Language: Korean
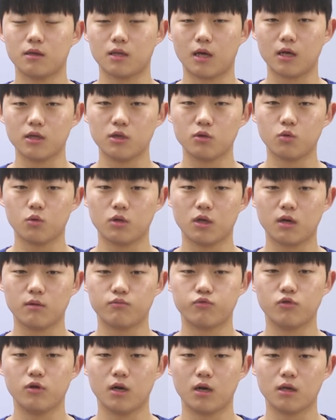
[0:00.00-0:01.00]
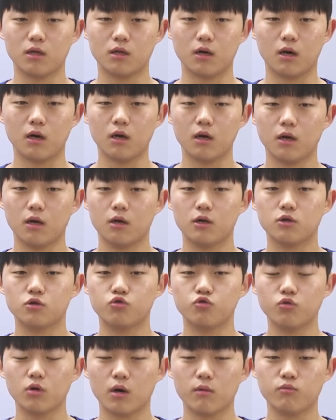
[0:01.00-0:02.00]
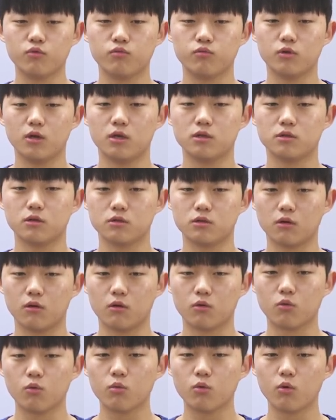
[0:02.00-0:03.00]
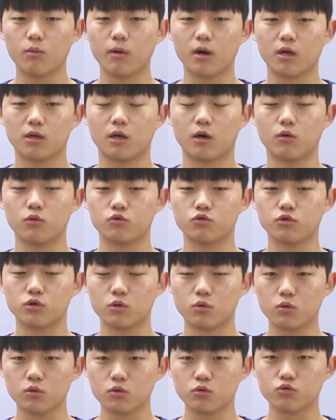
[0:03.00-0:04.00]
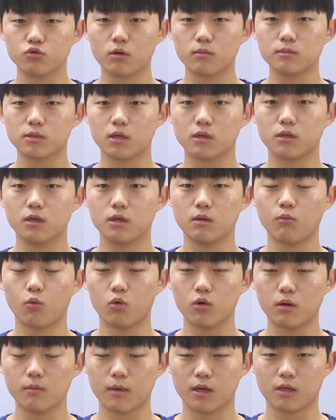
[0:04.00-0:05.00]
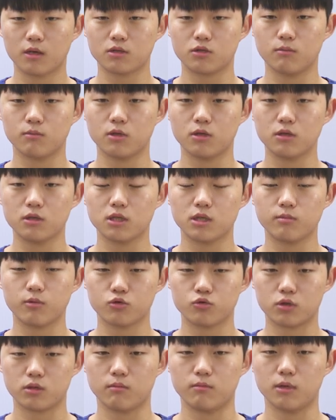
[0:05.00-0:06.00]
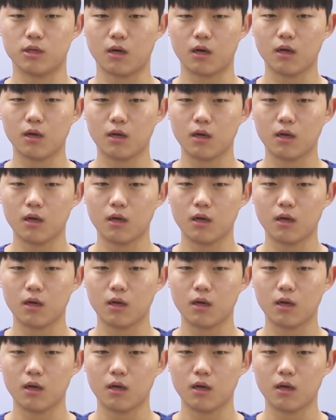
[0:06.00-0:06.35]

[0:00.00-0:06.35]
난이도나 분량이나 중요한 부분에 있어서 꼼꼼하게 다뤄주시고 수험생들이 모를 만한 점들을 집어주십니다.